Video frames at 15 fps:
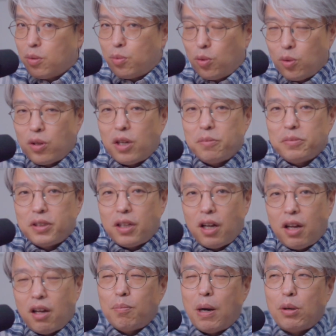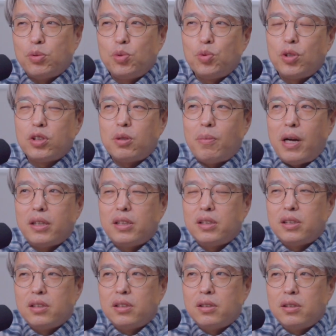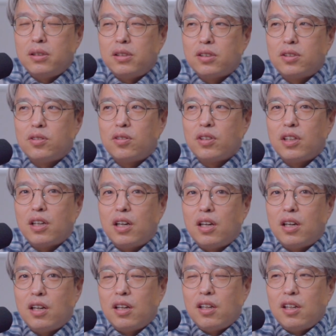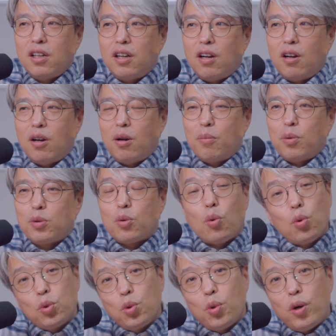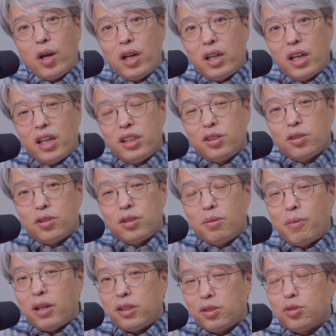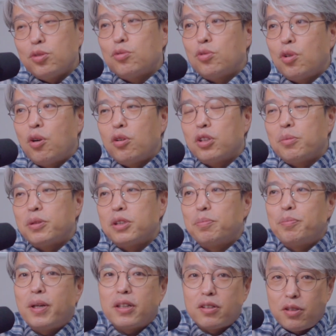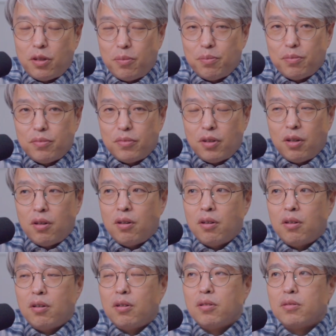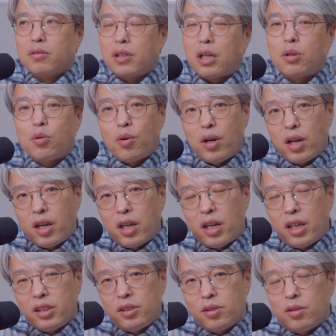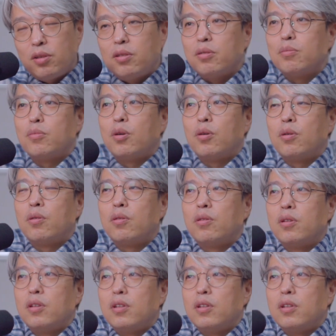볼까 합니다. 방송국에서 많이 쓰는 측정기가 어, 보통 오디오 아날라이저를 많이 쓰고요. 스펙트럼, 어, 네트워크 아날라이저, 뭐